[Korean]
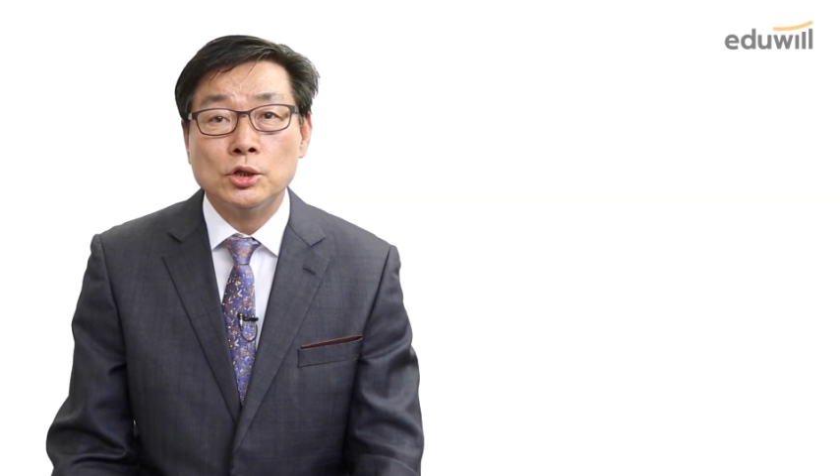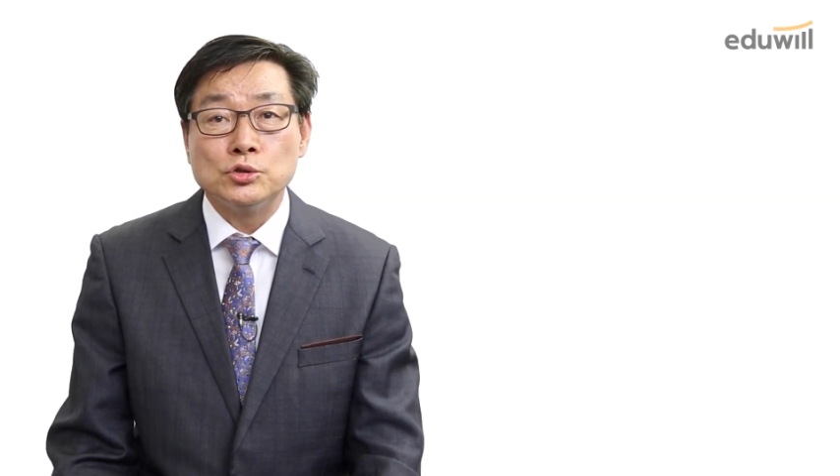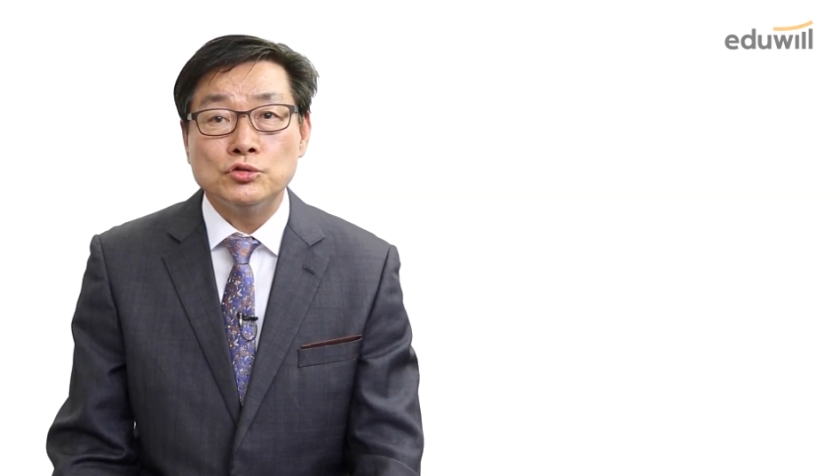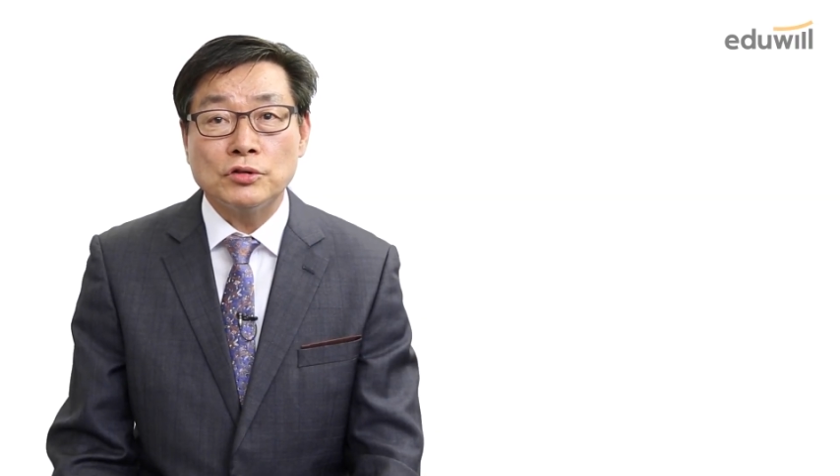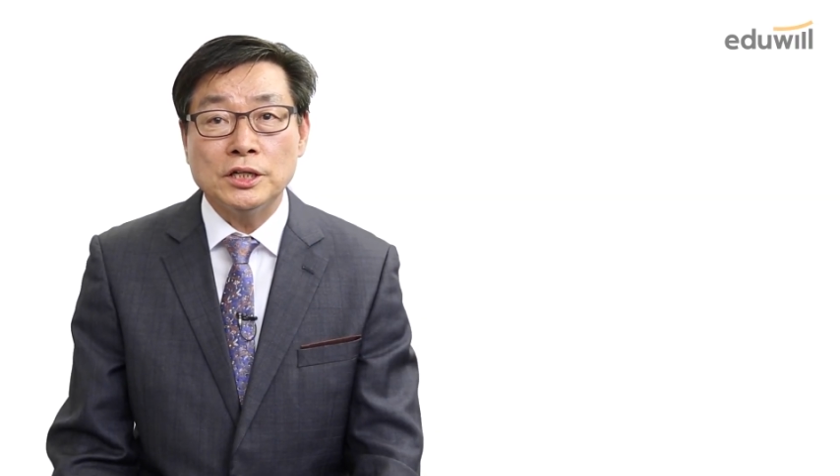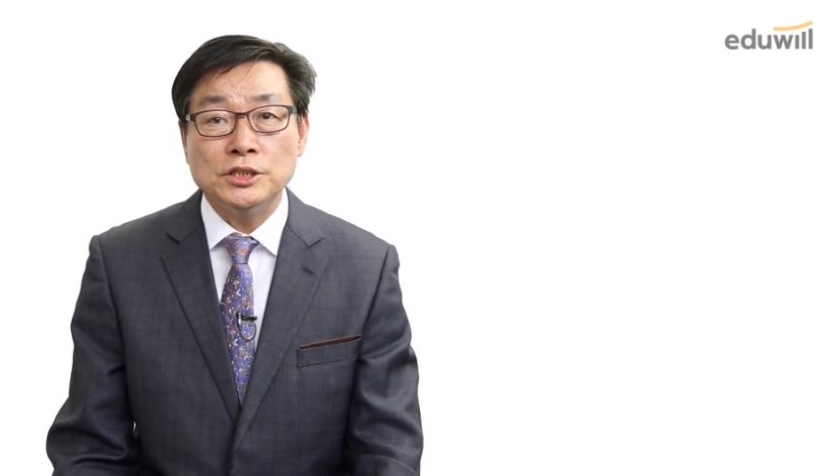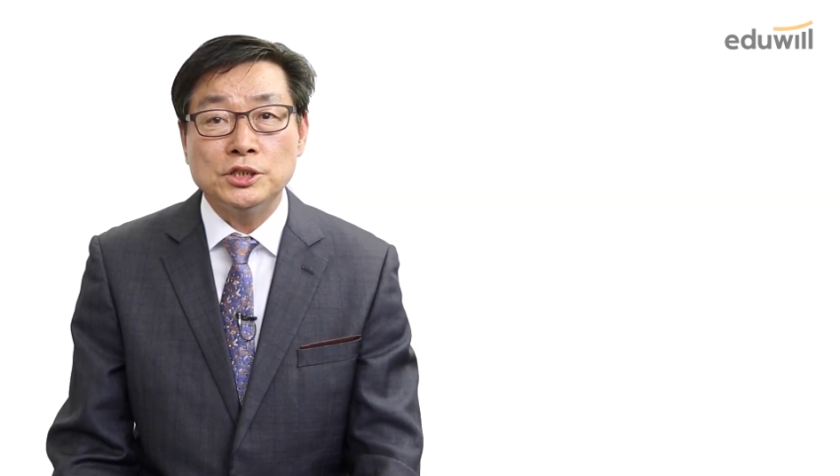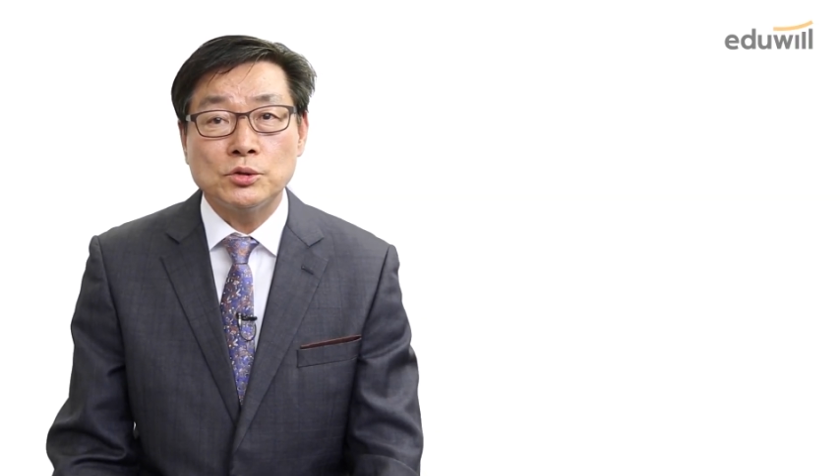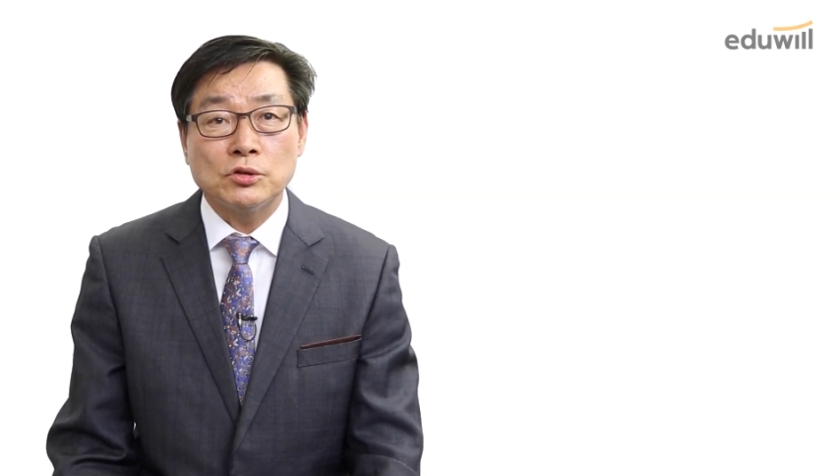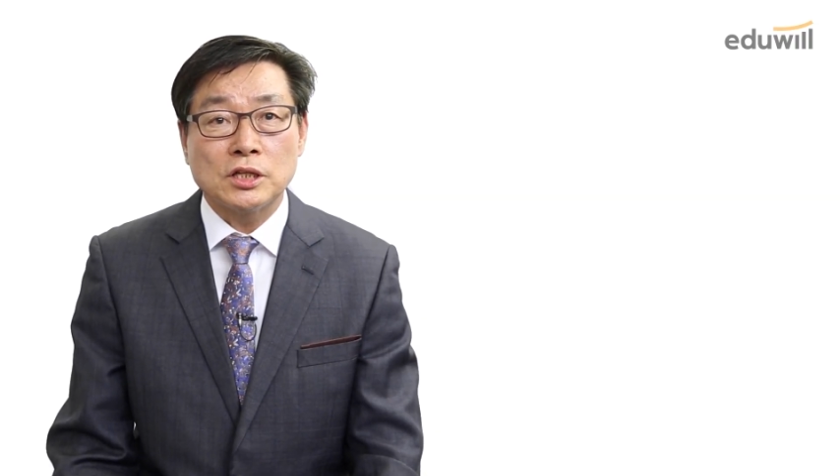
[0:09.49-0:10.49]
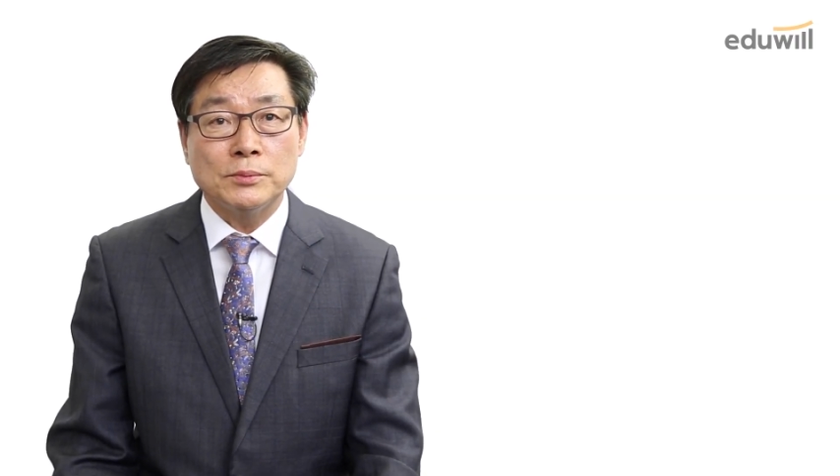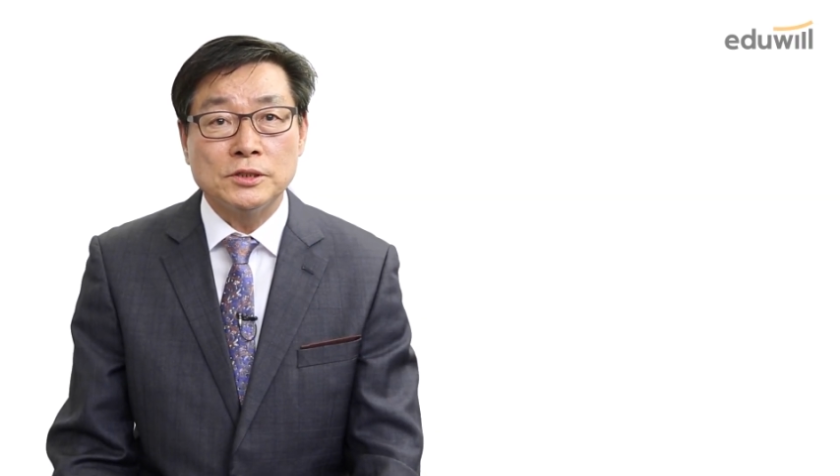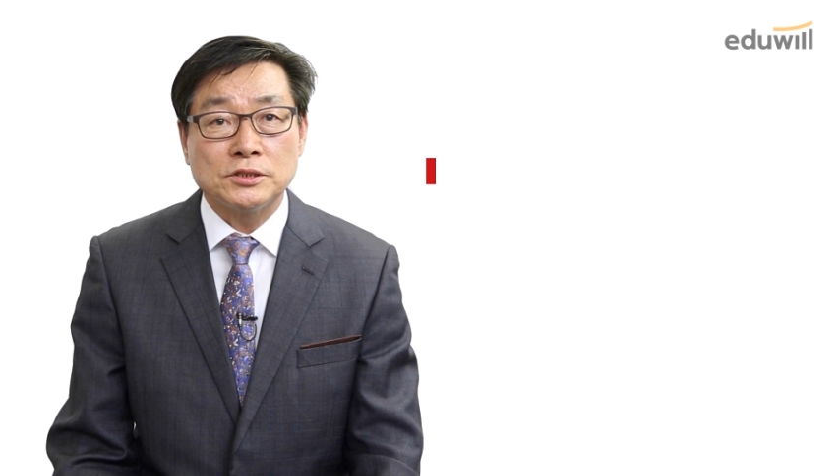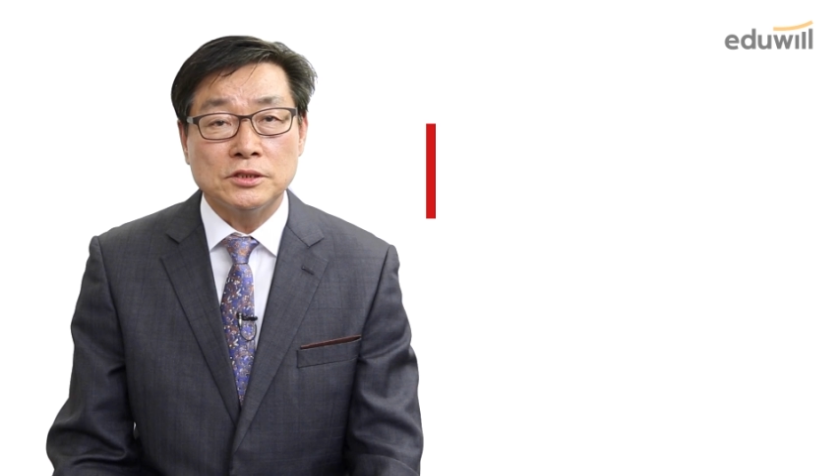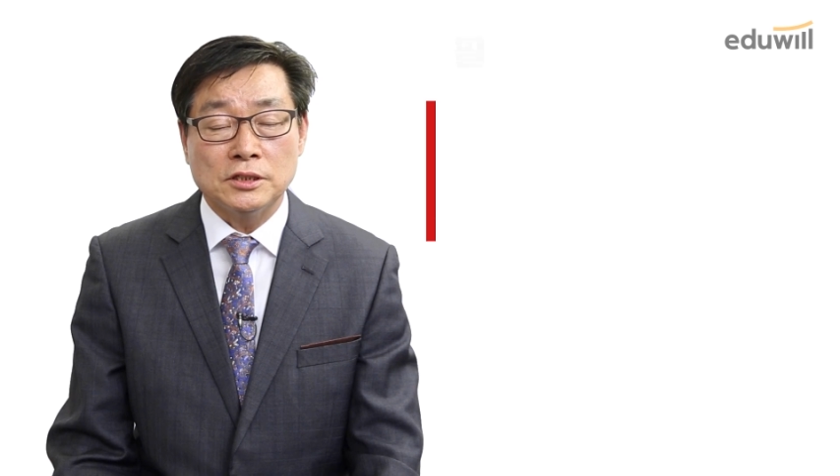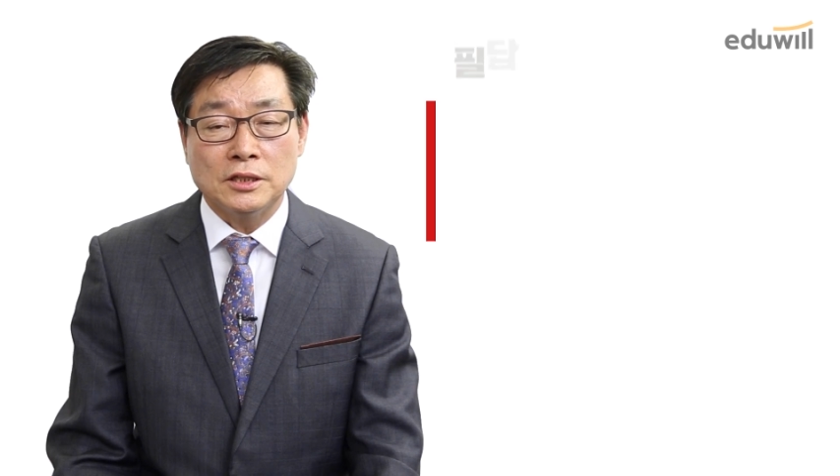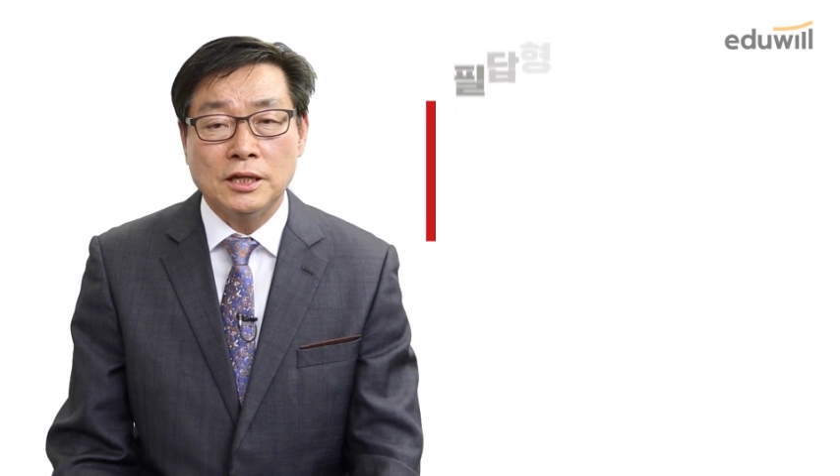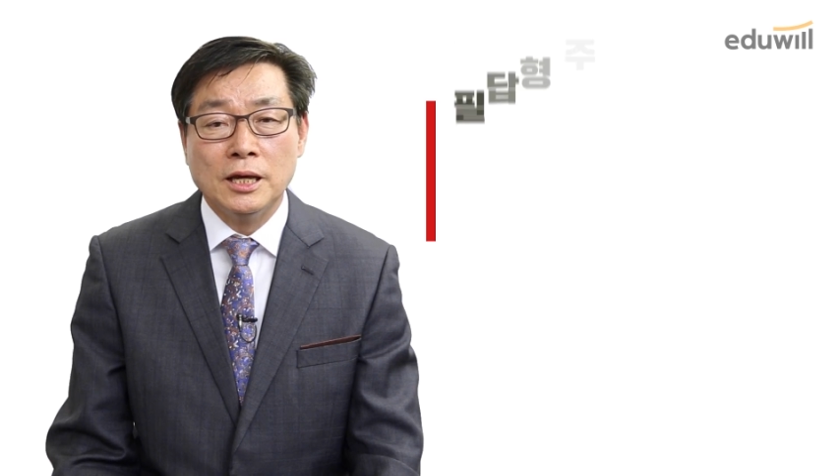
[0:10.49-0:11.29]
주관식으로 답을 쓰는